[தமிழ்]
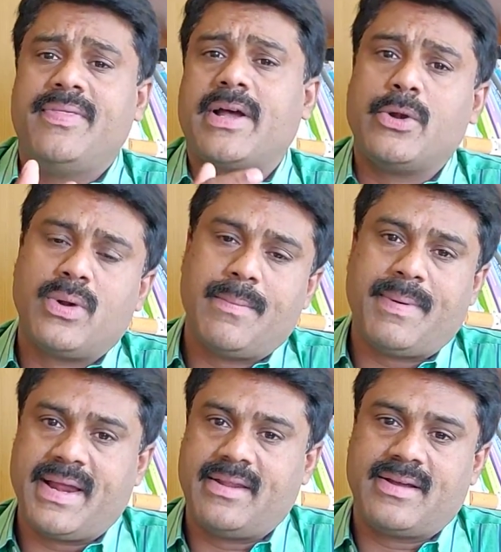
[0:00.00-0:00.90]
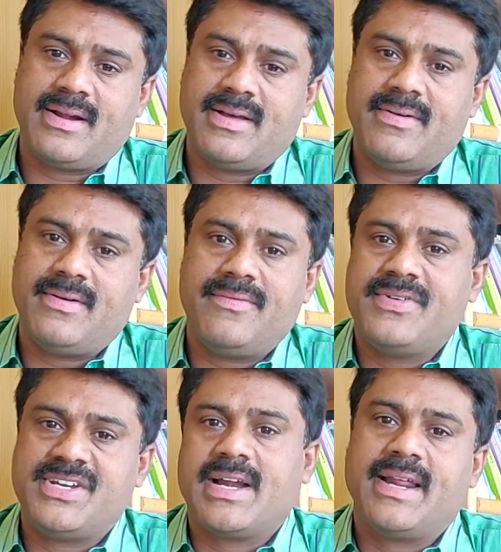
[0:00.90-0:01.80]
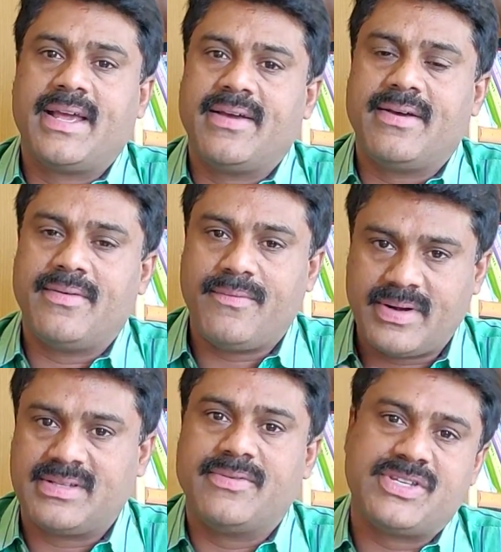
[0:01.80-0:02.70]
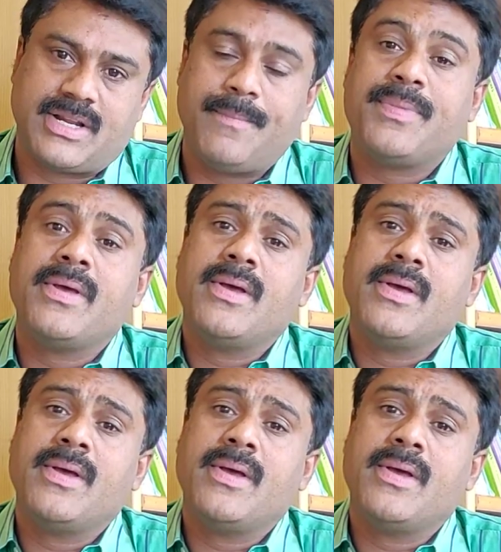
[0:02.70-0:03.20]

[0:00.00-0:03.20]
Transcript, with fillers: இந்த கல்லூரியில் படிக்கிறதுக்கான விஷயங்களை நீங்கள் மனசில் வச்சுக்கலாம்